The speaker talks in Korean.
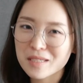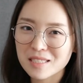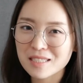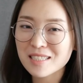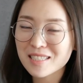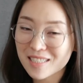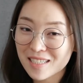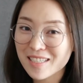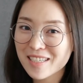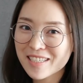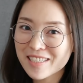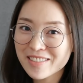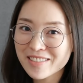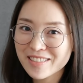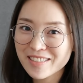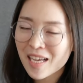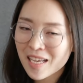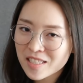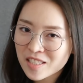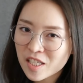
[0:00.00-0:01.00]
말이 있잖아요.
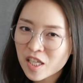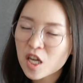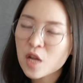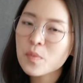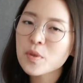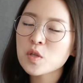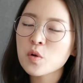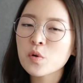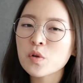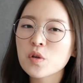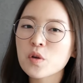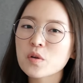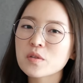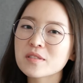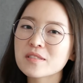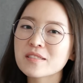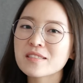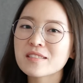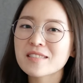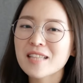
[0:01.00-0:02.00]
한 사람의
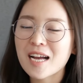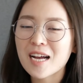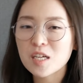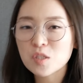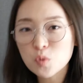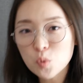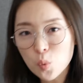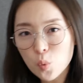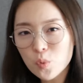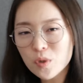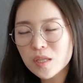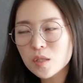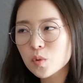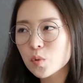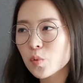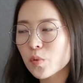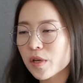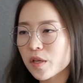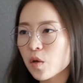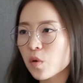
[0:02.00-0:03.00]
성격은 아주
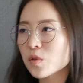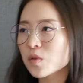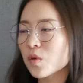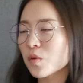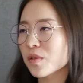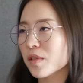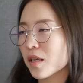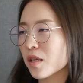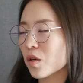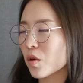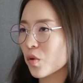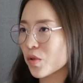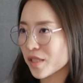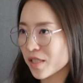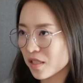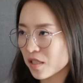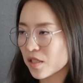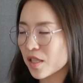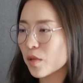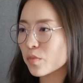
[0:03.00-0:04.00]
오랫동안 형성된
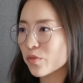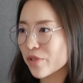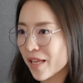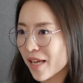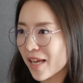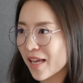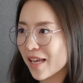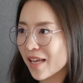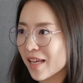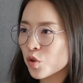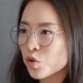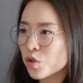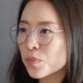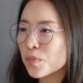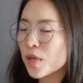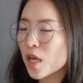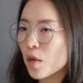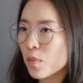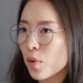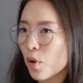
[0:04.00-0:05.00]
것이기 때문에
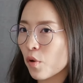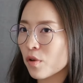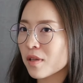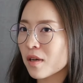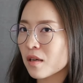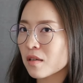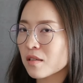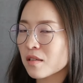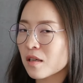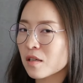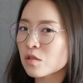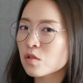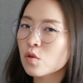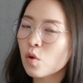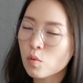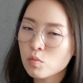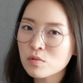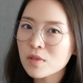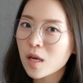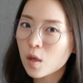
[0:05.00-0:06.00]
쉽게 변하기에는
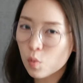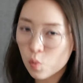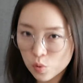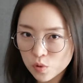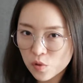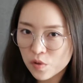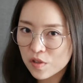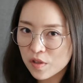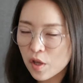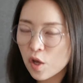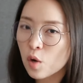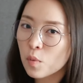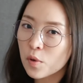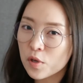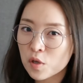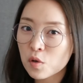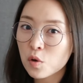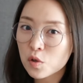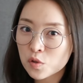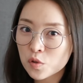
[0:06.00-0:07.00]
너무나 고정이
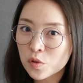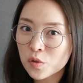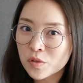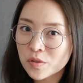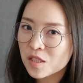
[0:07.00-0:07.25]
되어버린 거죠.